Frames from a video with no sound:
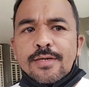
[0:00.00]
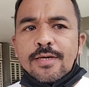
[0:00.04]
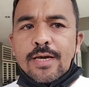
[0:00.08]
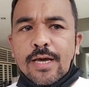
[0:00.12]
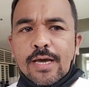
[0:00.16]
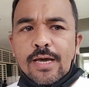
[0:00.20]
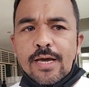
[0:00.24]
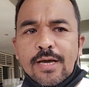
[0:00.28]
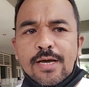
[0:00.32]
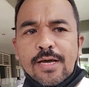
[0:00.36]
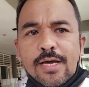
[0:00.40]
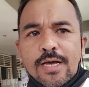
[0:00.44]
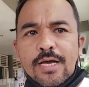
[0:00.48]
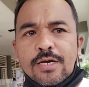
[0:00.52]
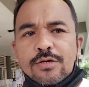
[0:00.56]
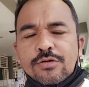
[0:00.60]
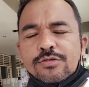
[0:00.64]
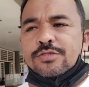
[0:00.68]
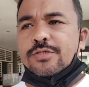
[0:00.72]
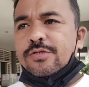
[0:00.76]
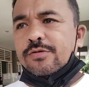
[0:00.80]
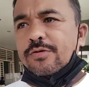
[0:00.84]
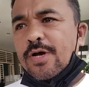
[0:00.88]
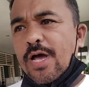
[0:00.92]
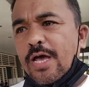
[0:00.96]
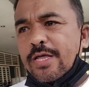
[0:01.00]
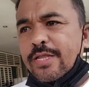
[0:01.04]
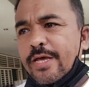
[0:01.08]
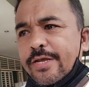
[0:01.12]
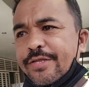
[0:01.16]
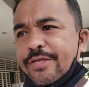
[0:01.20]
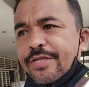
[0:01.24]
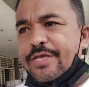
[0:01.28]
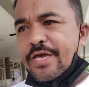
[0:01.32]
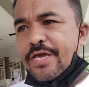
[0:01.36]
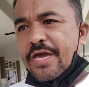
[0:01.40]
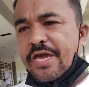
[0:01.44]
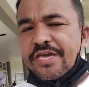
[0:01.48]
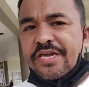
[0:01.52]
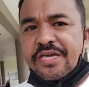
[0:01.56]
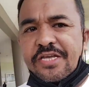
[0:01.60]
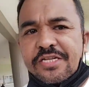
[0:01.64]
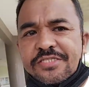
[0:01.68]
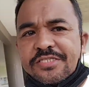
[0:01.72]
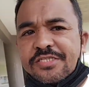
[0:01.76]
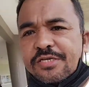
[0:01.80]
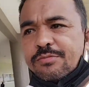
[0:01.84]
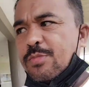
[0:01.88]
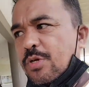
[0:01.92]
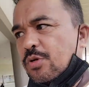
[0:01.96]
Uh, gusto nga ng
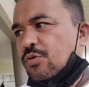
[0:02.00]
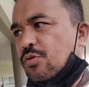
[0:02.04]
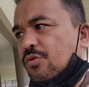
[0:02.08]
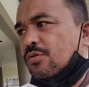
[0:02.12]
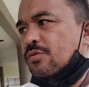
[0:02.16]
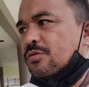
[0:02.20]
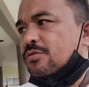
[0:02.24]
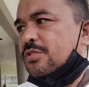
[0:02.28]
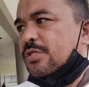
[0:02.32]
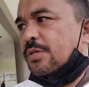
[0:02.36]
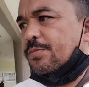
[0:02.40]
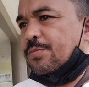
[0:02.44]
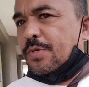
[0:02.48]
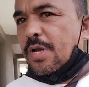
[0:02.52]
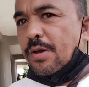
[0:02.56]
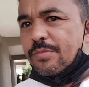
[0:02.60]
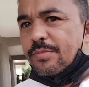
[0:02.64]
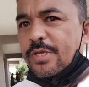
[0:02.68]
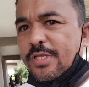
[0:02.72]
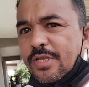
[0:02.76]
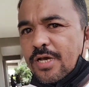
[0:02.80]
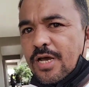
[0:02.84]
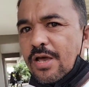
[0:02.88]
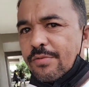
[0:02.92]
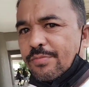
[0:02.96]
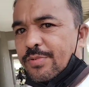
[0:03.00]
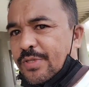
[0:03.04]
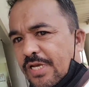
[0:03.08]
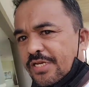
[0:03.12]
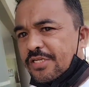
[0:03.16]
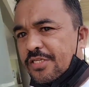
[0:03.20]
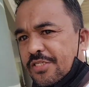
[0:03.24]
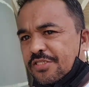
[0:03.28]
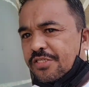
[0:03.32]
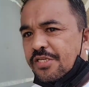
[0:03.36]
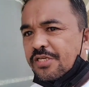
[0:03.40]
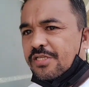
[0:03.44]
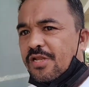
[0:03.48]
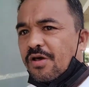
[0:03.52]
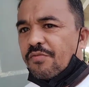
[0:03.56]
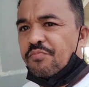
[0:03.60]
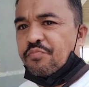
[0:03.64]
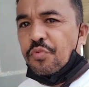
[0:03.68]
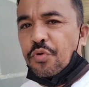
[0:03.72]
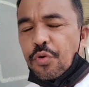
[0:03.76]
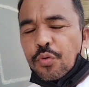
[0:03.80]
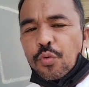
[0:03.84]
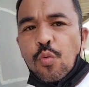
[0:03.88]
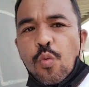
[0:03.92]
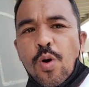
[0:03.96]
DILG, mag-uusap kami ng kapitan. Hindi na,
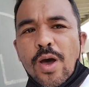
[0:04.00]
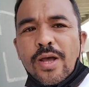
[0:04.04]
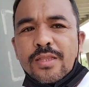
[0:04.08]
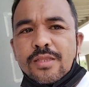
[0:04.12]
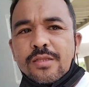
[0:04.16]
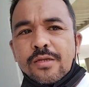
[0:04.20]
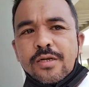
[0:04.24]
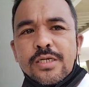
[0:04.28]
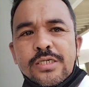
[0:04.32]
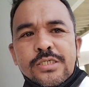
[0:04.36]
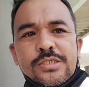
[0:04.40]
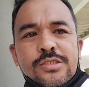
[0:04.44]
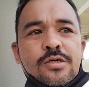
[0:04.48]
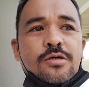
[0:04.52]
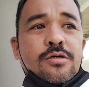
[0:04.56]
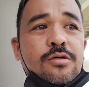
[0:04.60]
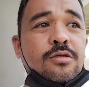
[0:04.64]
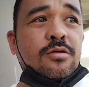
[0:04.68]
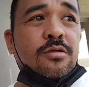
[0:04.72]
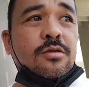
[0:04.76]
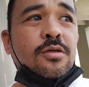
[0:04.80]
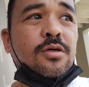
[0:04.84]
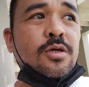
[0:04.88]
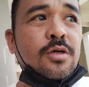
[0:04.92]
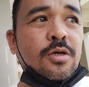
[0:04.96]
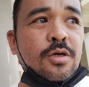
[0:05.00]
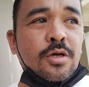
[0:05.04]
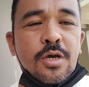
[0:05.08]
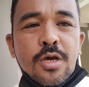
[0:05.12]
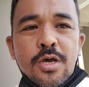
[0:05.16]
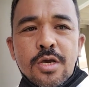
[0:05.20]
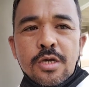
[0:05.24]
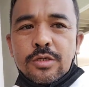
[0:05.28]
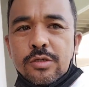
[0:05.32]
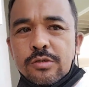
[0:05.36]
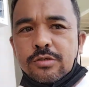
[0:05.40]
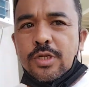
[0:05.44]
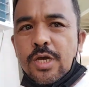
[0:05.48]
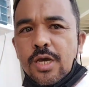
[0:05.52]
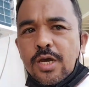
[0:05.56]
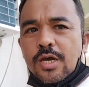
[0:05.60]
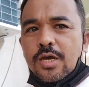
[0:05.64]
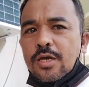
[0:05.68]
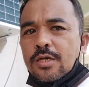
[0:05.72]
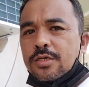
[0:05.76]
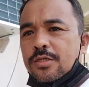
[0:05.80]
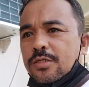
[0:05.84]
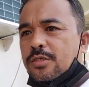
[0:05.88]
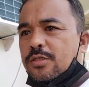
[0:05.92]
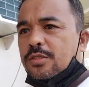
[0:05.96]
for what reason? Yun
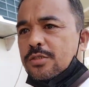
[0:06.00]
ang